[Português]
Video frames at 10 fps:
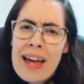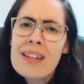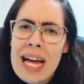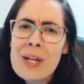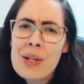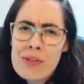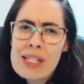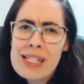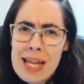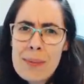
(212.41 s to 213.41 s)
É claro que
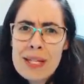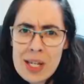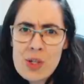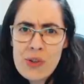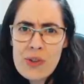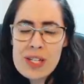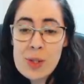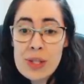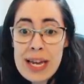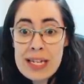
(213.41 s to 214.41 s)
vocês sabem que é
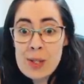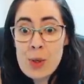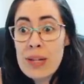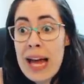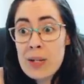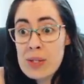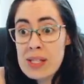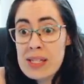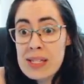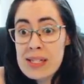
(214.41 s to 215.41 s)
difícil, né? Isolar os
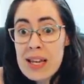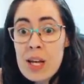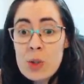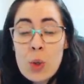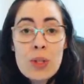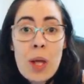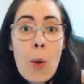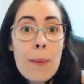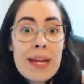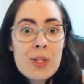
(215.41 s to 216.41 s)
sims
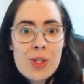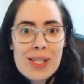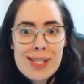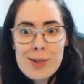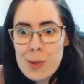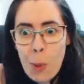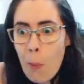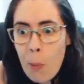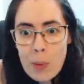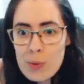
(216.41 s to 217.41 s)
totalmente assim do
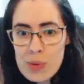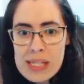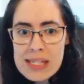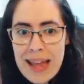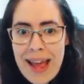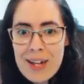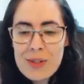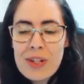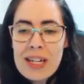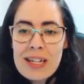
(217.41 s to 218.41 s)
mundo externo.